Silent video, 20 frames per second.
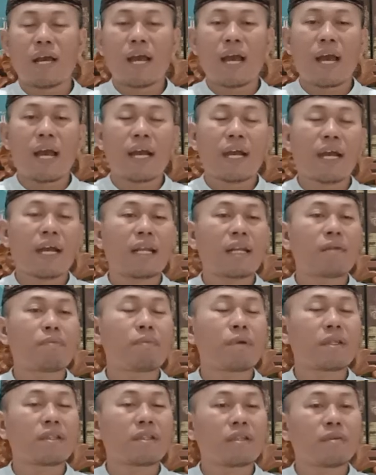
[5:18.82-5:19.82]
akan
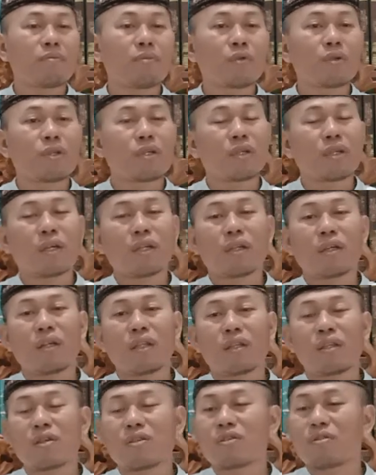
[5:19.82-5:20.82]
bertemu dengan
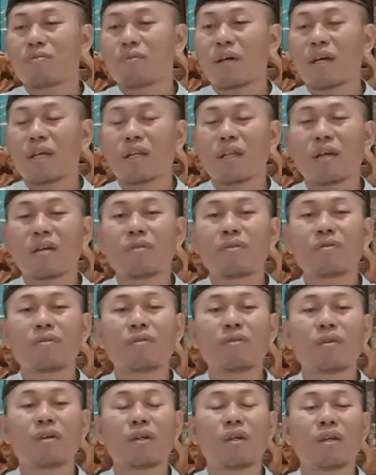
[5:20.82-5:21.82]
Allah Subhanahu
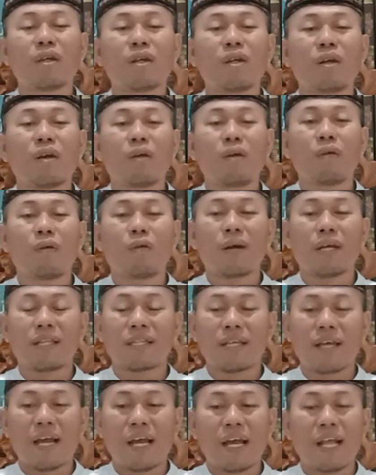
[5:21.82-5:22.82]
wa
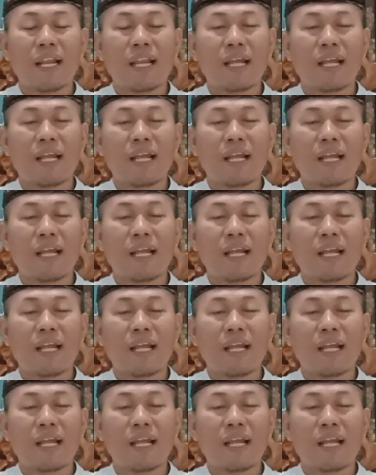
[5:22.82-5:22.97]
taala.